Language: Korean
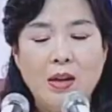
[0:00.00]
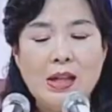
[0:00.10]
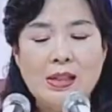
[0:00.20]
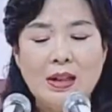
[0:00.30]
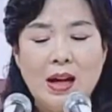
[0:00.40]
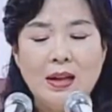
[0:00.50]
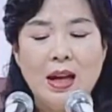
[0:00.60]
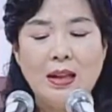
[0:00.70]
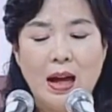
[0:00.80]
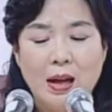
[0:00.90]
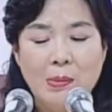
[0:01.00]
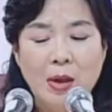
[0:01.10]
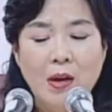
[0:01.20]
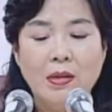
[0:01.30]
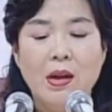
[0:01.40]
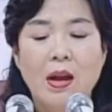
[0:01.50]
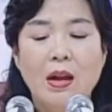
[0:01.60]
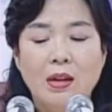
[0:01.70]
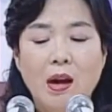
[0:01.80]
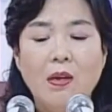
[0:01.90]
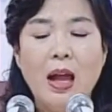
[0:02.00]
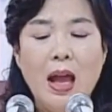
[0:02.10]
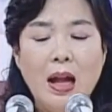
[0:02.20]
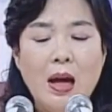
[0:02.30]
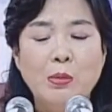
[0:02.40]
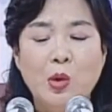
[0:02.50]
생각을 해 나가면 영의 행함으로